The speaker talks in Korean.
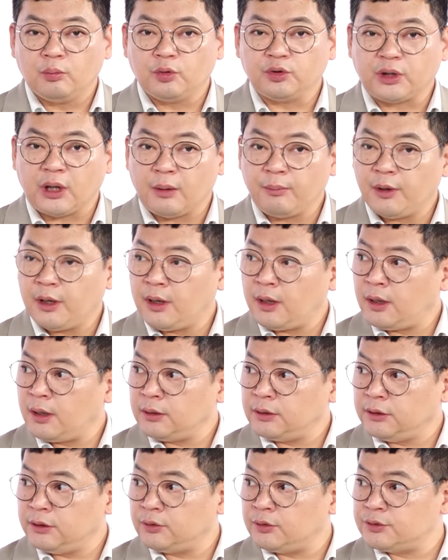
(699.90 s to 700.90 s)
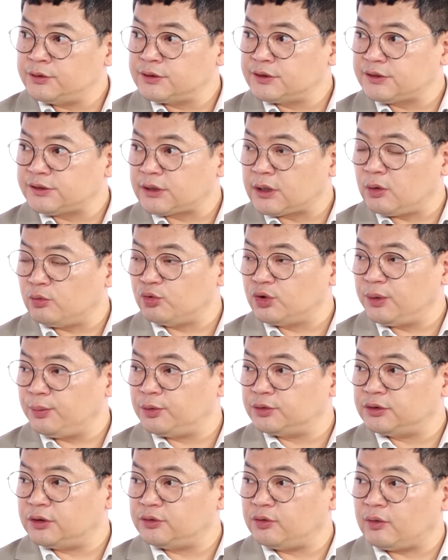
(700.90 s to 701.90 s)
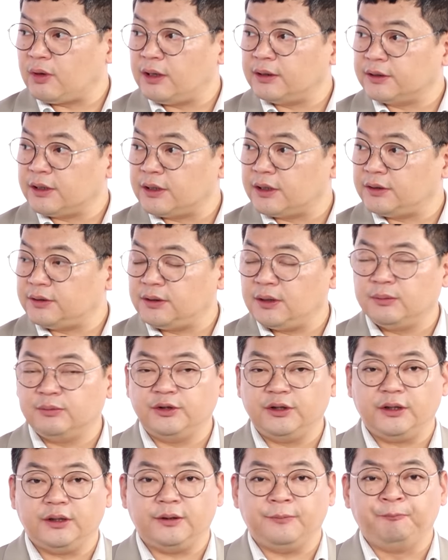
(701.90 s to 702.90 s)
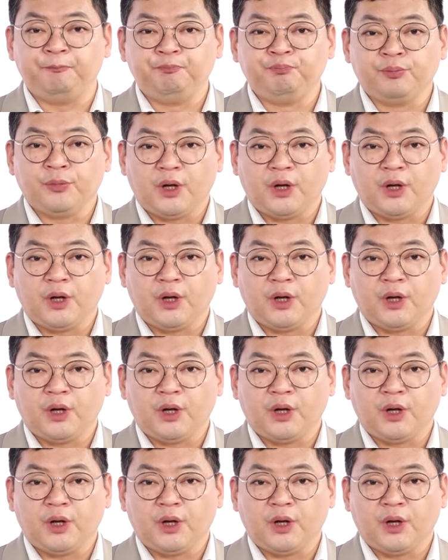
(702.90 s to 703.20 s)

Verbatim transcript: 뭐 대만 이런 증시가 우리보다 더 강했기 때문에